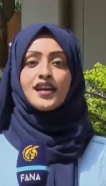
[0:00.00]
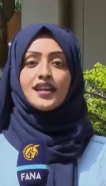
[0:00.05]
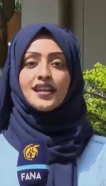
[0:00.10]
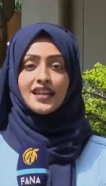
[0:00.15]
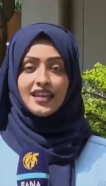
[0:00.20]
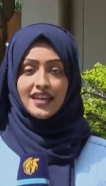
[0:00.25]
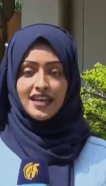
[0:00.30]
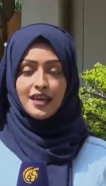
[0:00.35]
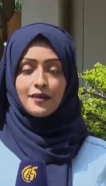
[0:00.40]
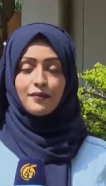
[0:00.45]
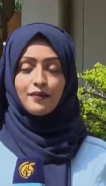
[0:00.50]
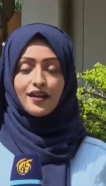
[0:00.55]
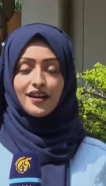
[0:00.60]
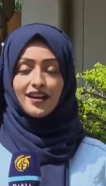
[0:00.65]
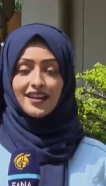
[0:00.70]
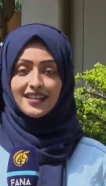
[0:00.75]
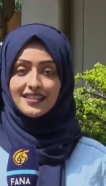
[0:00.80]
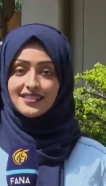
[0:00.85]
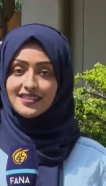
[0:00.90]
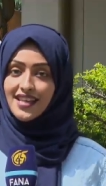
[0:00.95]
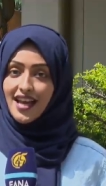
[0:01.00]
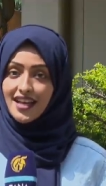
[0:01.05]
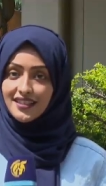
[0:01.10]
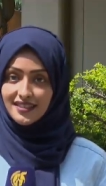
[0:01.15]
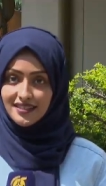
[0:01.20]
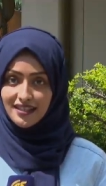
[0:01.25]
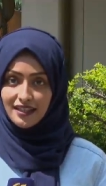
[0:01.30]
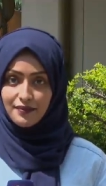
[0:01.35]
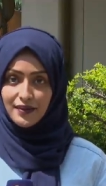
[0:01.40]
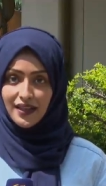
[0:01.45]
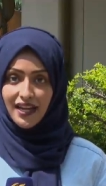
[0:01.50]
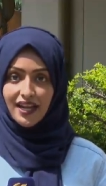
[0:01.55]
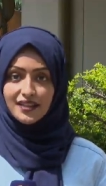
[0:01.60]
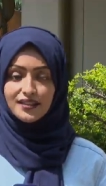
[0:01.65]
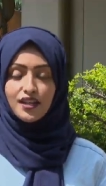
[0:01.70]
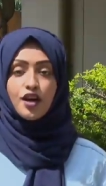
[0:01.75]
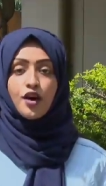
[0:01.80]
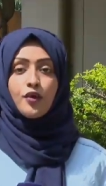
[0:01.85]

لإبقاء سيادة البلاد